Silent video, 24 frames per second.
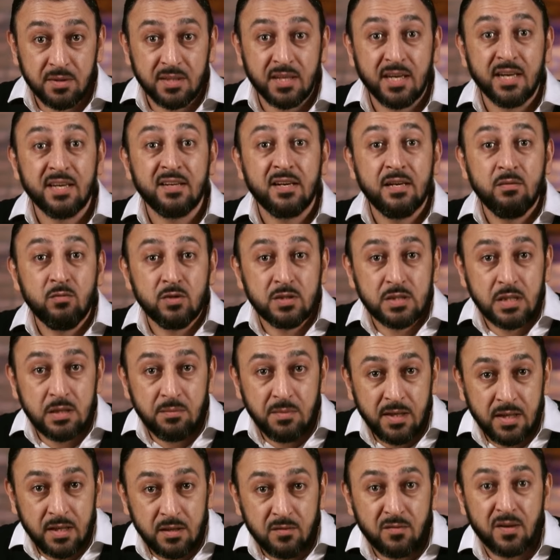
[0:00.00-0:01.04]
من غير
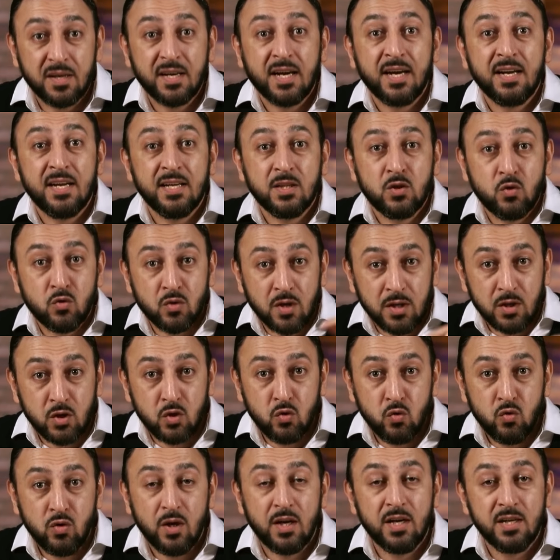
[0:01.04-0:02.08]
المسلمين فكانت ترد
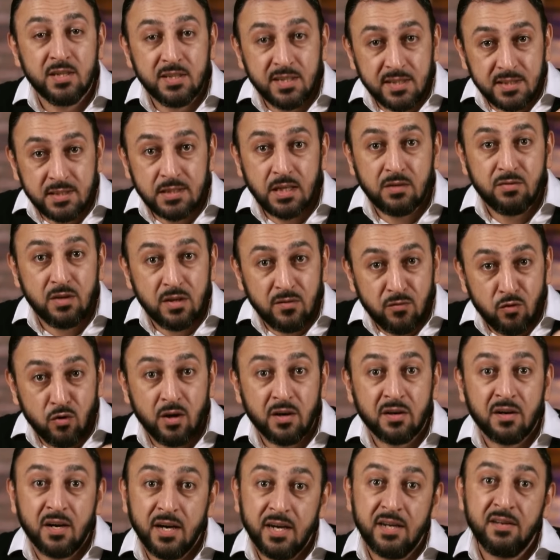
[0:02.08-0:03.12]
الجزية في
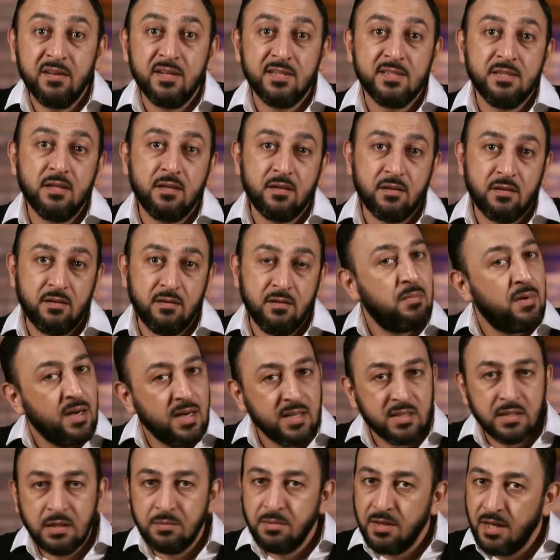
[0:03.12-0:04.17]
فقراء النصارى ما
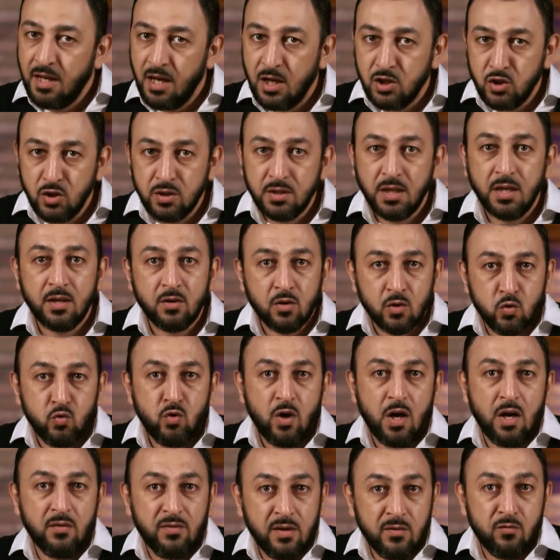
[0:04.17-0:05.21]
عدنا بحاجتها
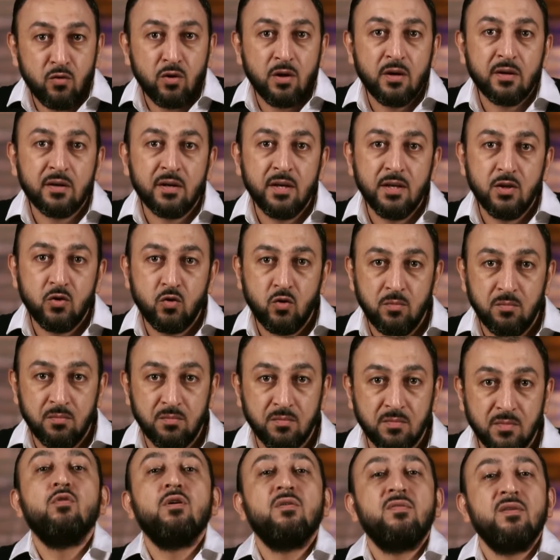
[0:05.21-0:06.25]
ردوها في فقرائكم
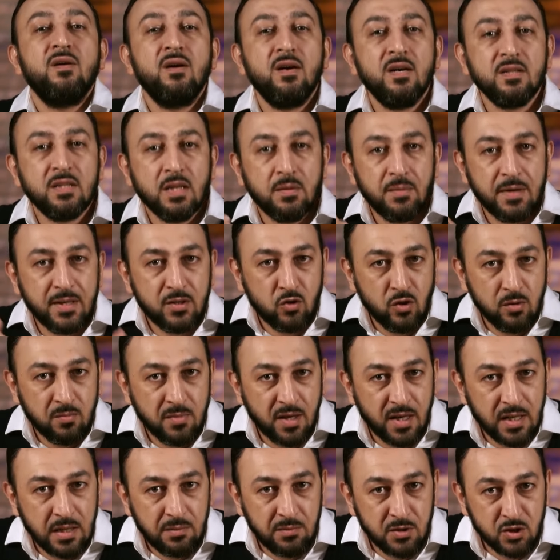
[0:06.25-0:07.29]
وفاض بيت
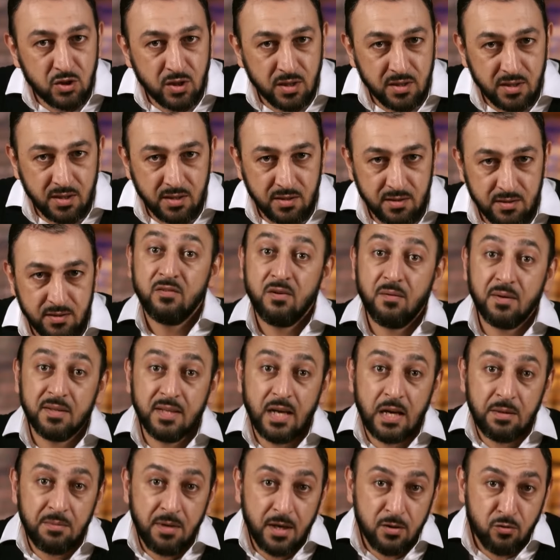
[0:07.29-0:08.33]
المال من جديد
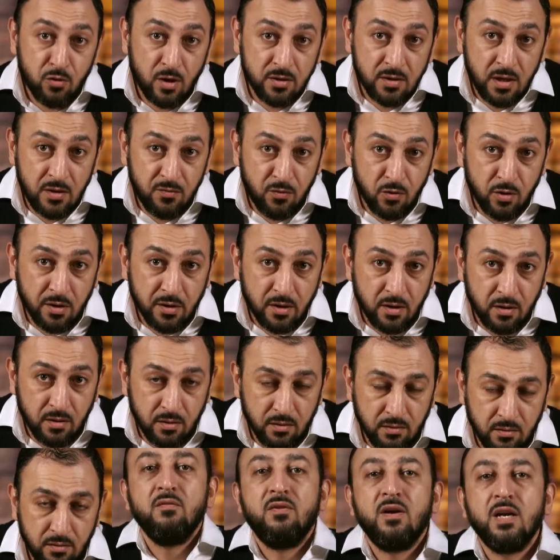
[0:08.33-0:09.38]
فبدأ البحث عن الفقراء
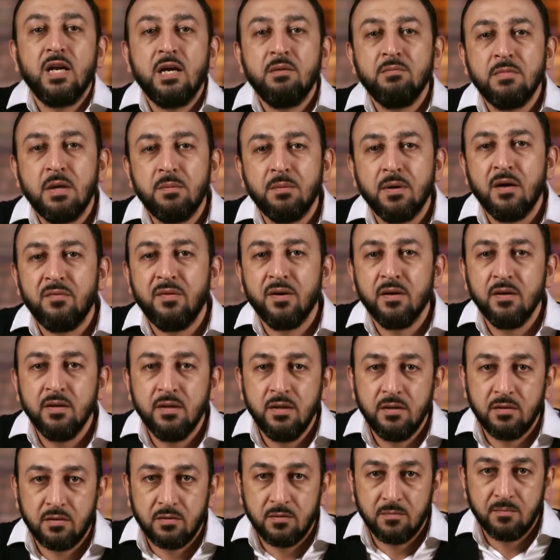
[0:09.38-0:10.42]
فلم يبقى
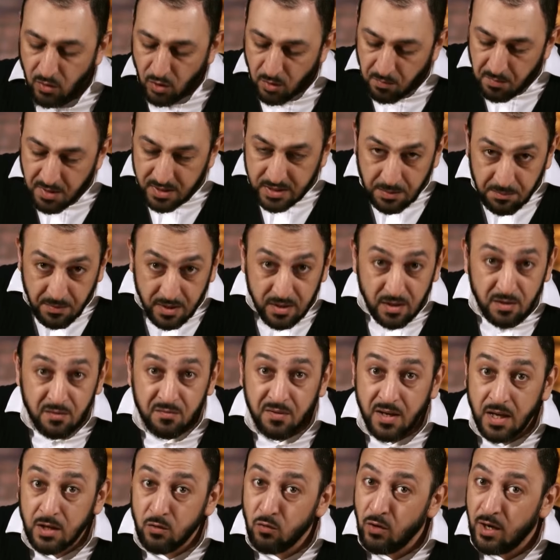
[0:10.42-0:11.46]
فقير ثم تم
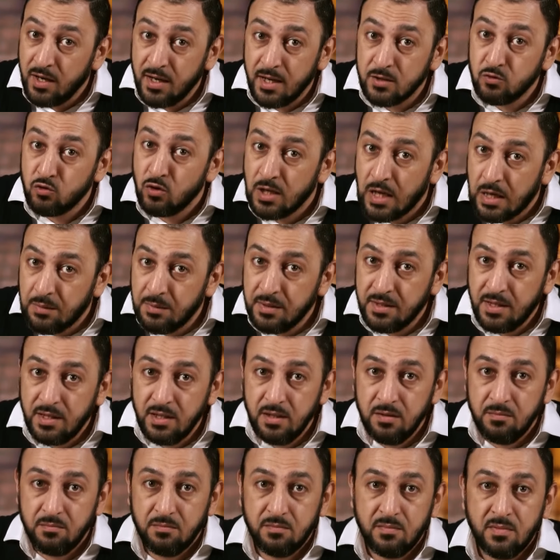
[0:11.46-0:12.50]
الإنفاق على طلاب
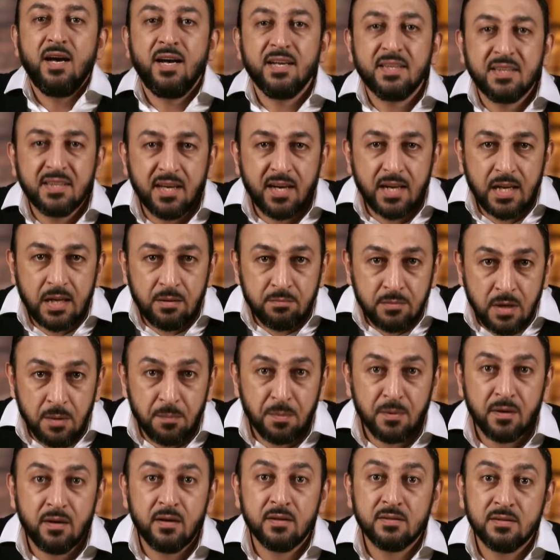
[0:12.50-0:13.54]
العلم حتى لم
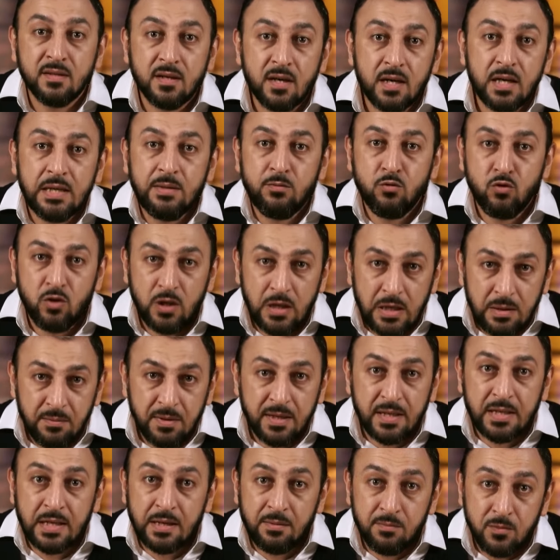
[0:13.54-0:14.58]
يبقى طالب علم
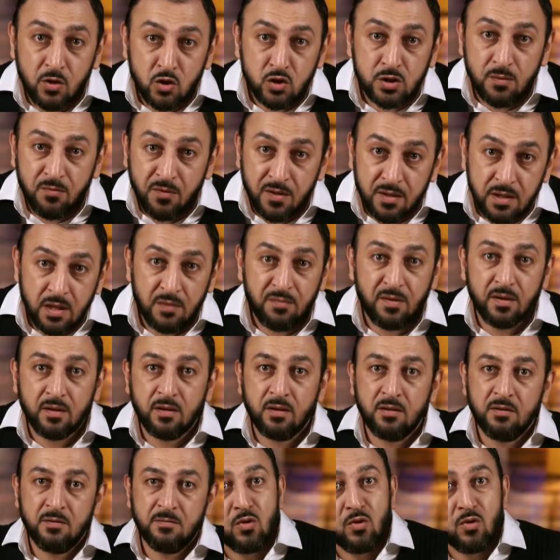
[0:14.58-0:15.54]
لم يكتب في النفقة